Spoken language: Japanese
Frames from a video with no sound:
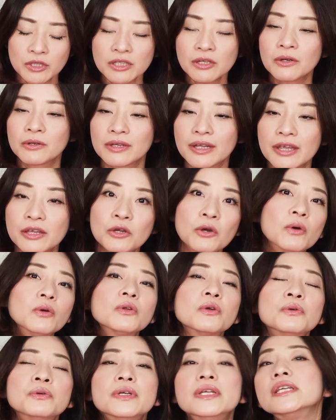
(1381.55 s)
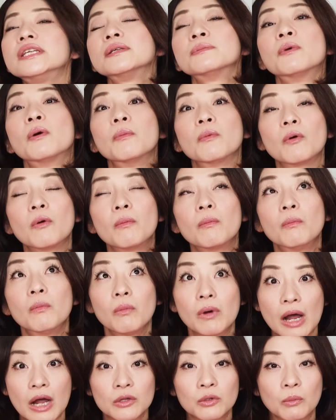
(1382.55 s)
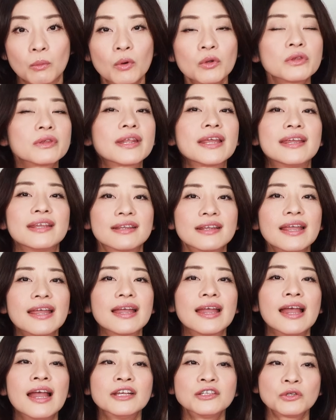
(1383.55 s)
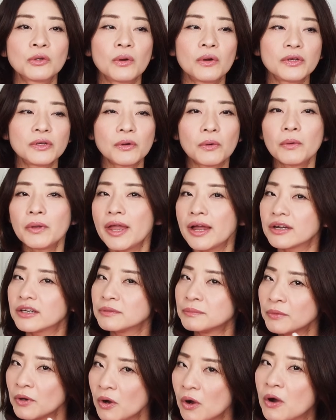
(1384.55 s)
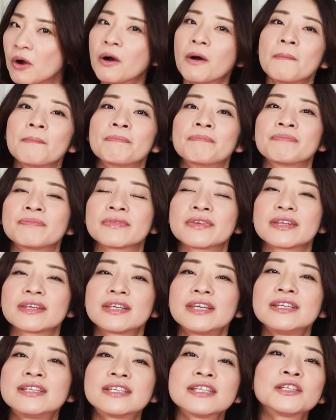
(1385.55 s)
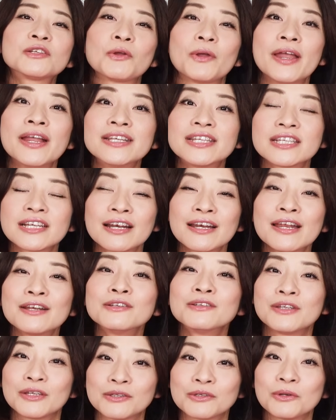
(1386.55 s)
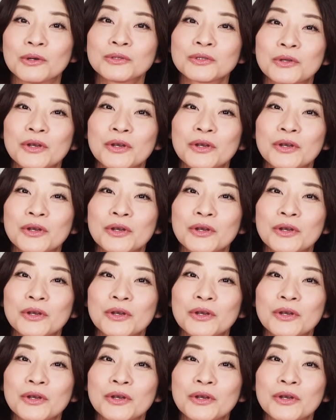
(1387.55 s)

ちろんね、洋の雰囲気もも、あの、持っていて、そういうお役も、きちんと演じられるんですよ。